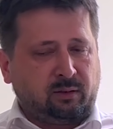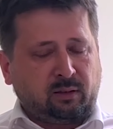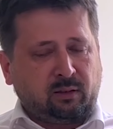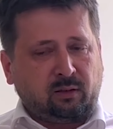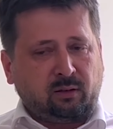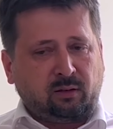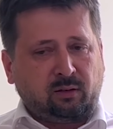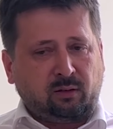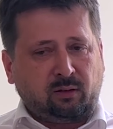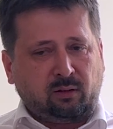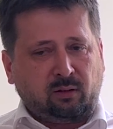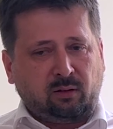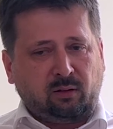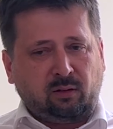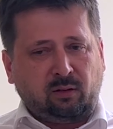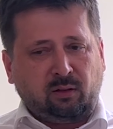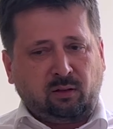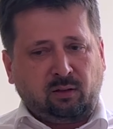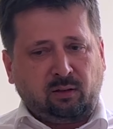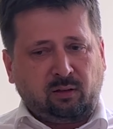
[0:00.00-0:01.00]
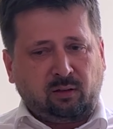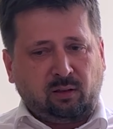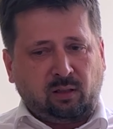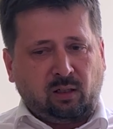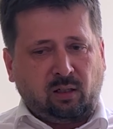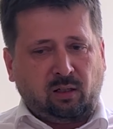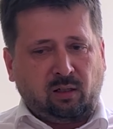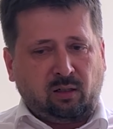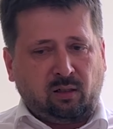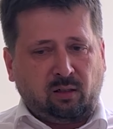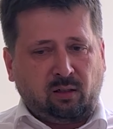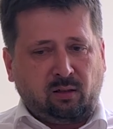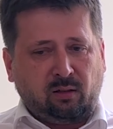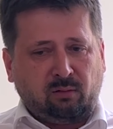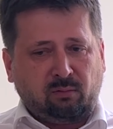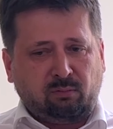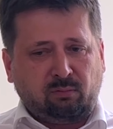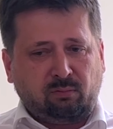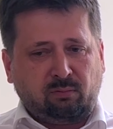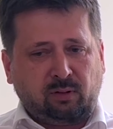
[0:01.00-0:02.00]
tak e,
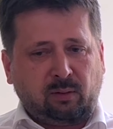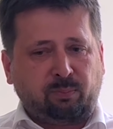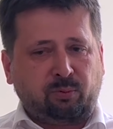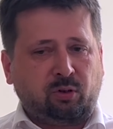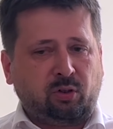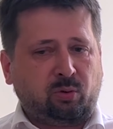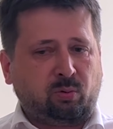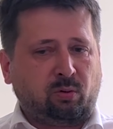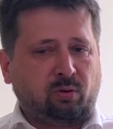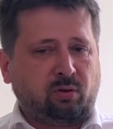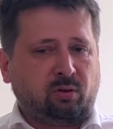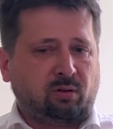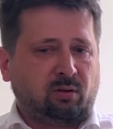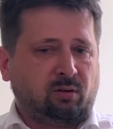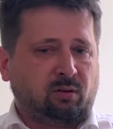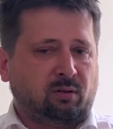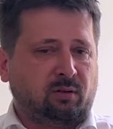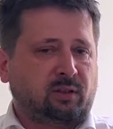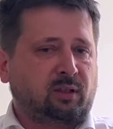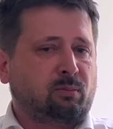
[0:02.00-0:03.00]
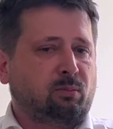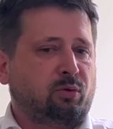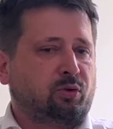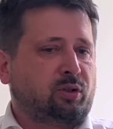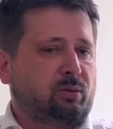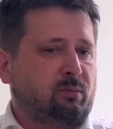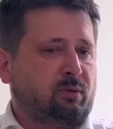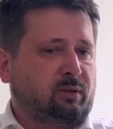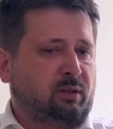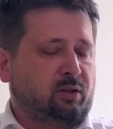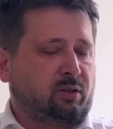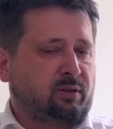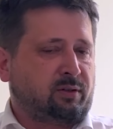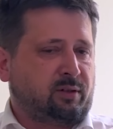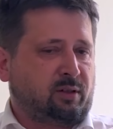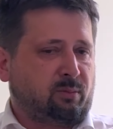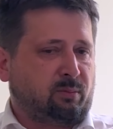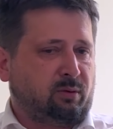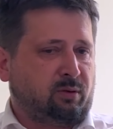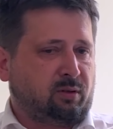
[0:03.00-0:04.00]
dla, na przyszłość, co możemy też
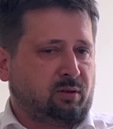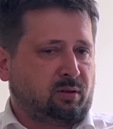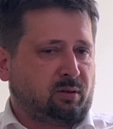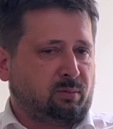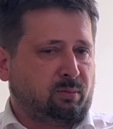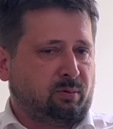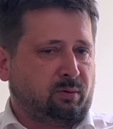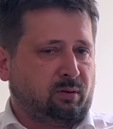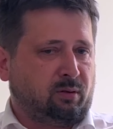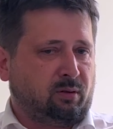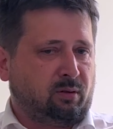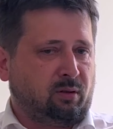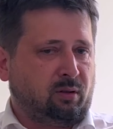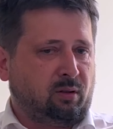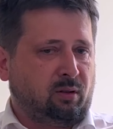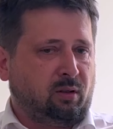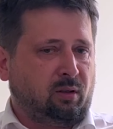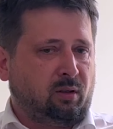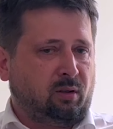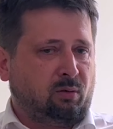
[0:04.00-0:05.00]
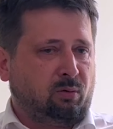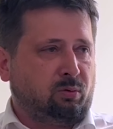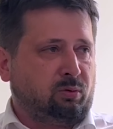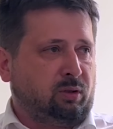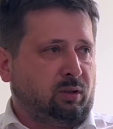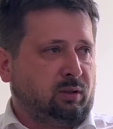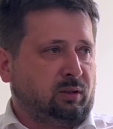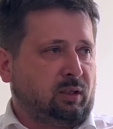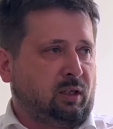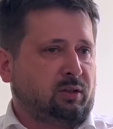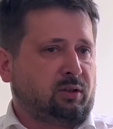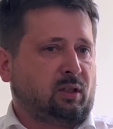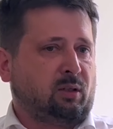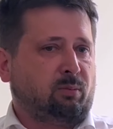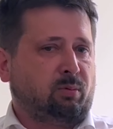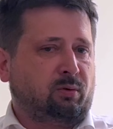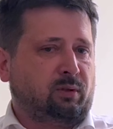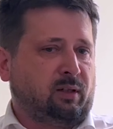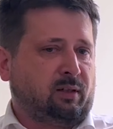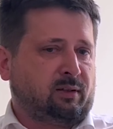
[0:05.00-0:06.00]
zrobić, żeby unikać,
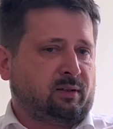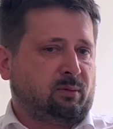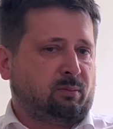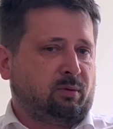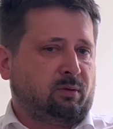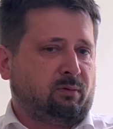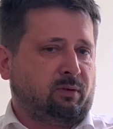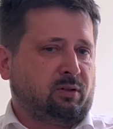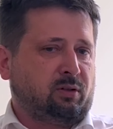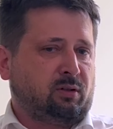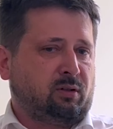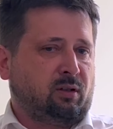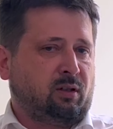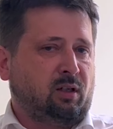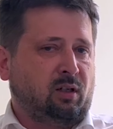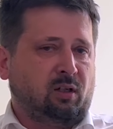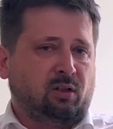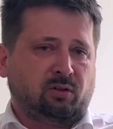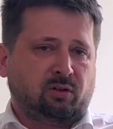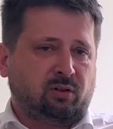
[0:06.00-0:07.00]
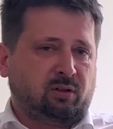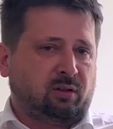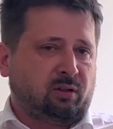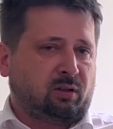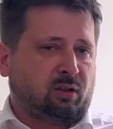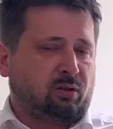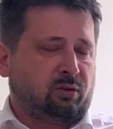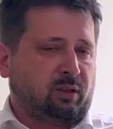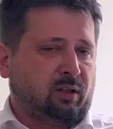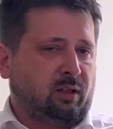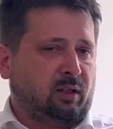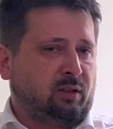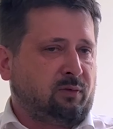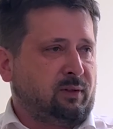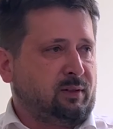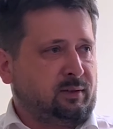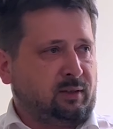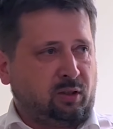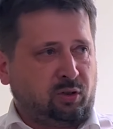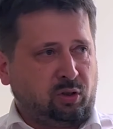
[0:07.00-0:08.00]
albo jak sobie właśnie, czy tylko ta
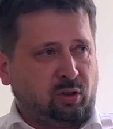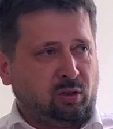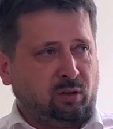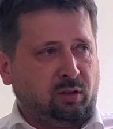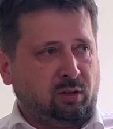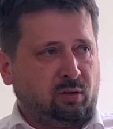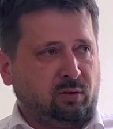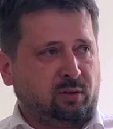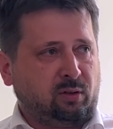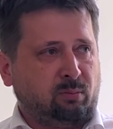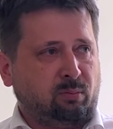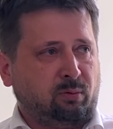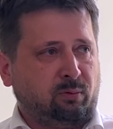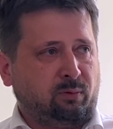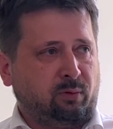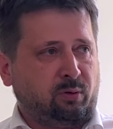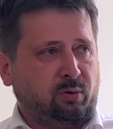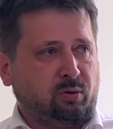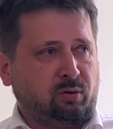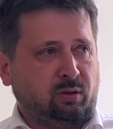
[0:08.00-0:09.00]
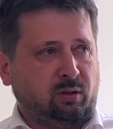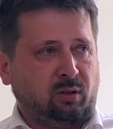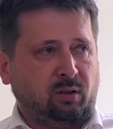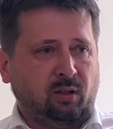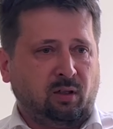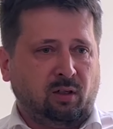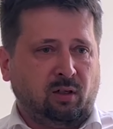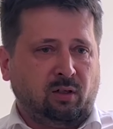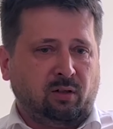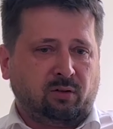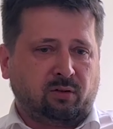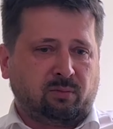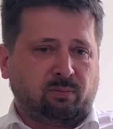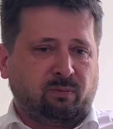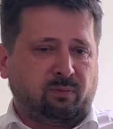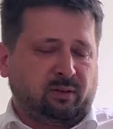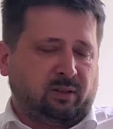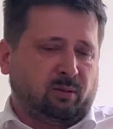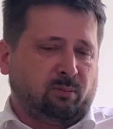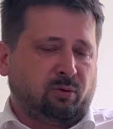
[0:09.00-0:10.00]
kwestia silnej osobowości, czy
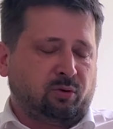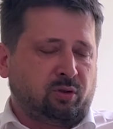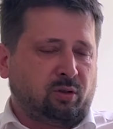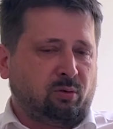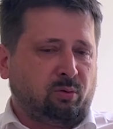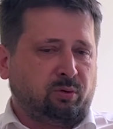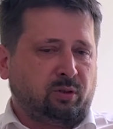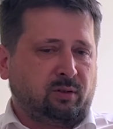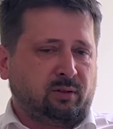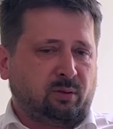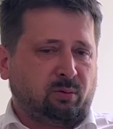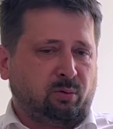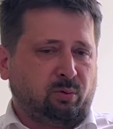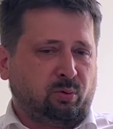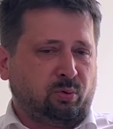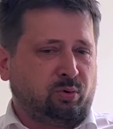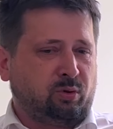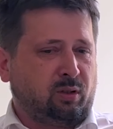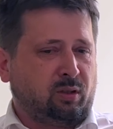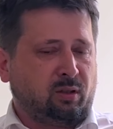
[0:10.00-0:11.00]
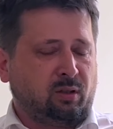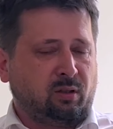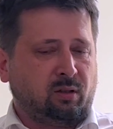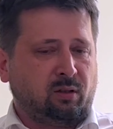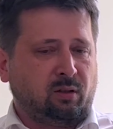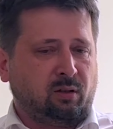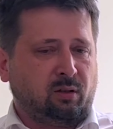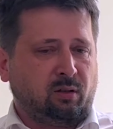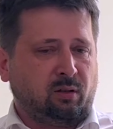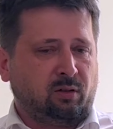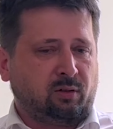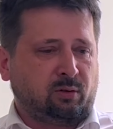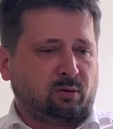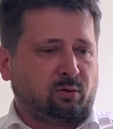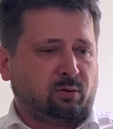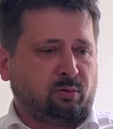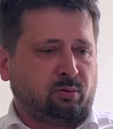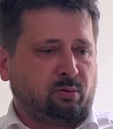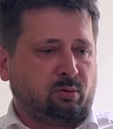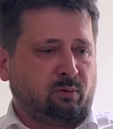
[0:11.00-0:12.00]
wiadomo, że ludzie są różnie e,
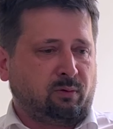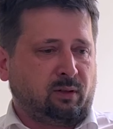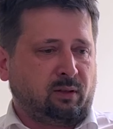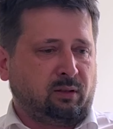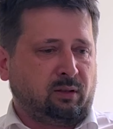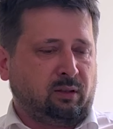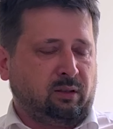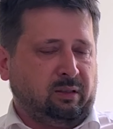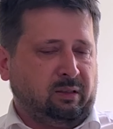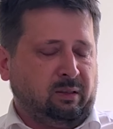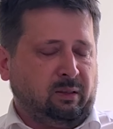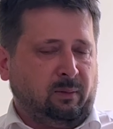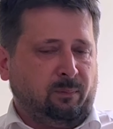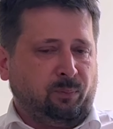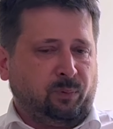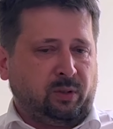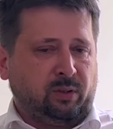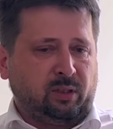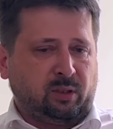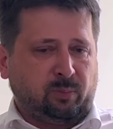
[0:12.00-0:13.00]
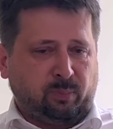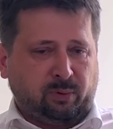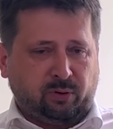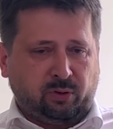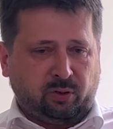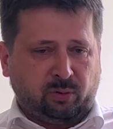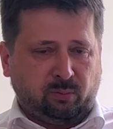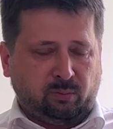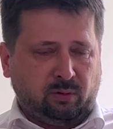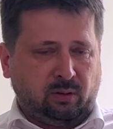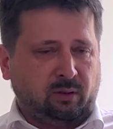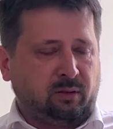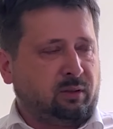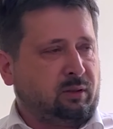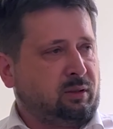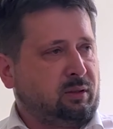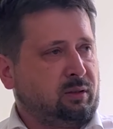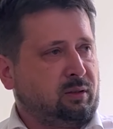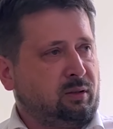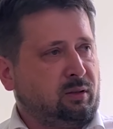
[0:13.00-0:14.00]
skonstruowani i też patrzymy na
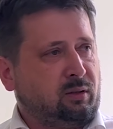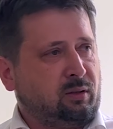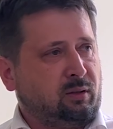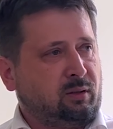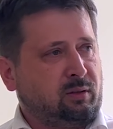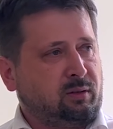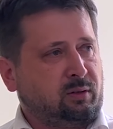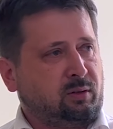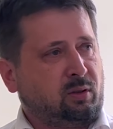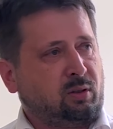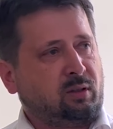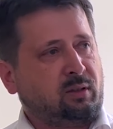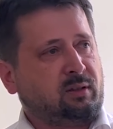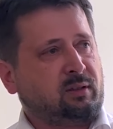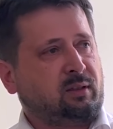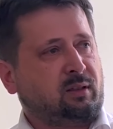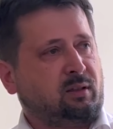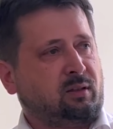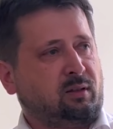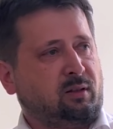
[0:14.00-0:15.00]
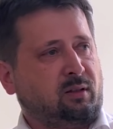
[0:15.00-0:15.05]
tych trochę z